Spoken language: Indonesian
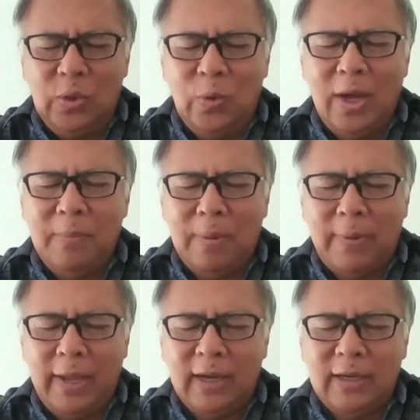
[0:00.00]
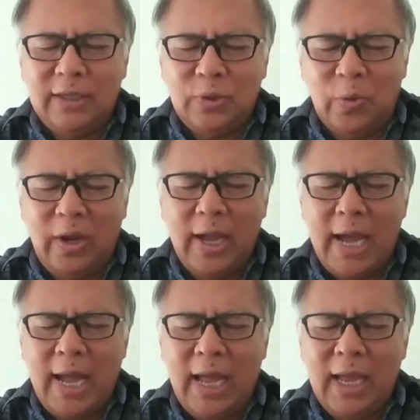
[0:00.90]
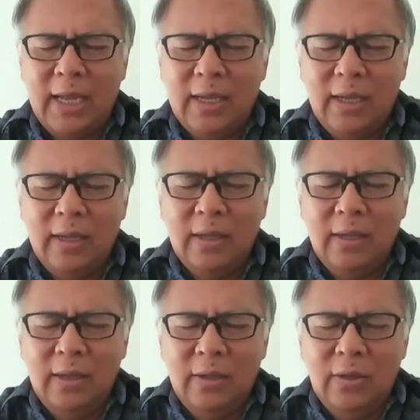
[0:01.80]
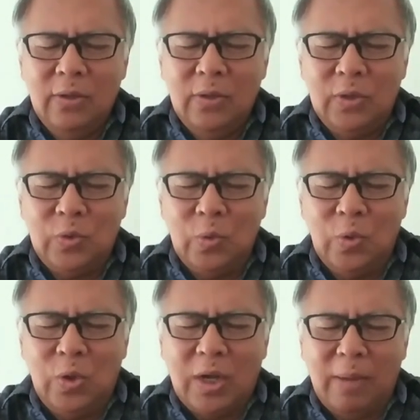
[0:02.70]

Tuhan Bapa yang di surga, sungguh